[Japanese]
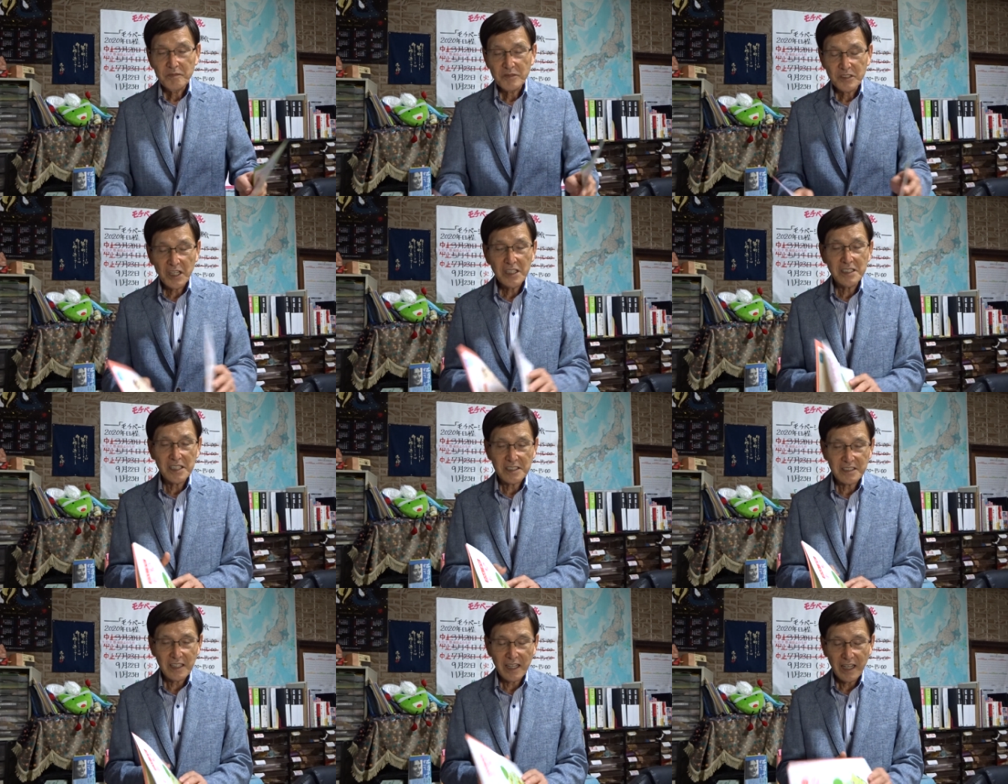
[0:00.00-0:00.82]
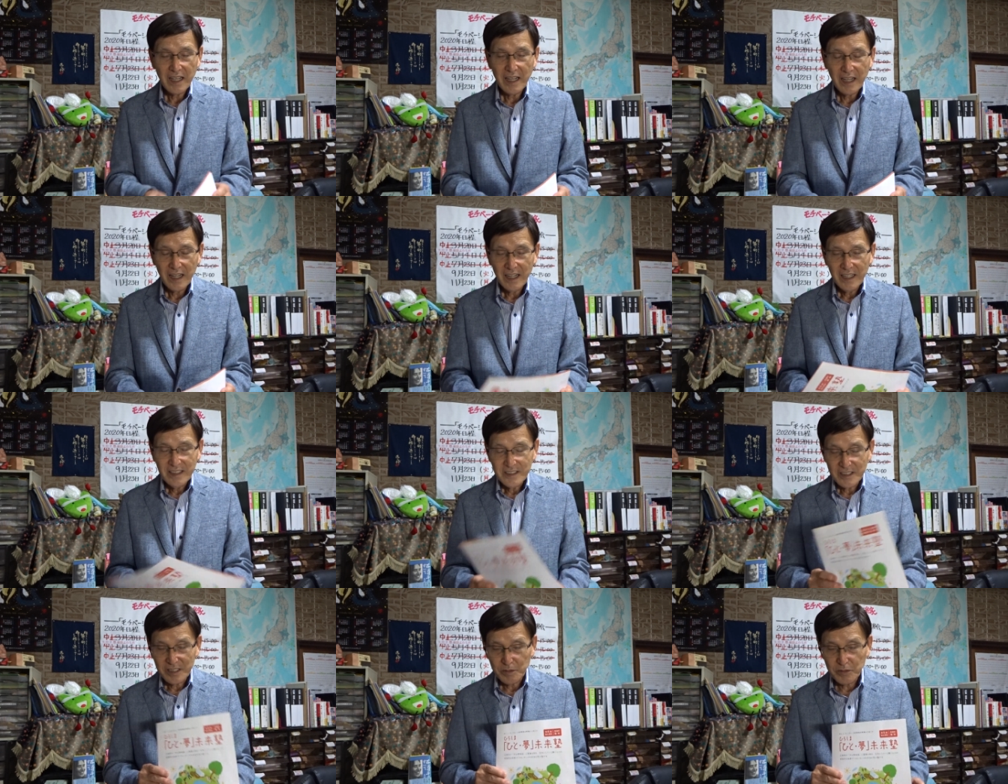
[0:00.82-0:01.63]
ぜひですね、
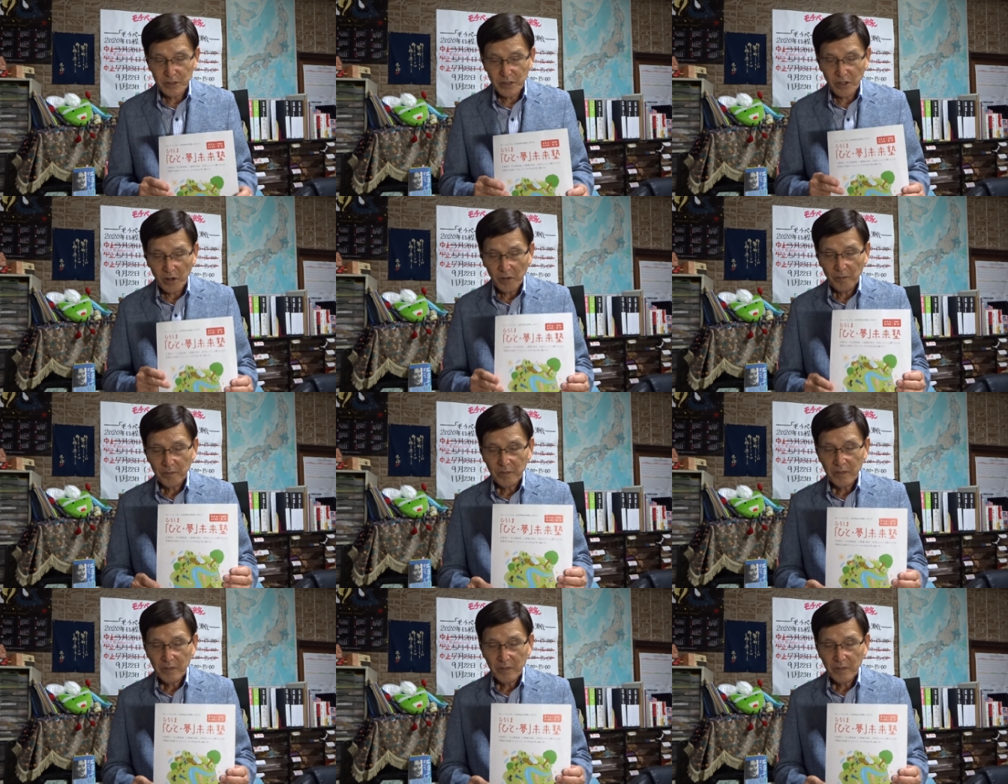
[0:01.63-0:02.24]
自分の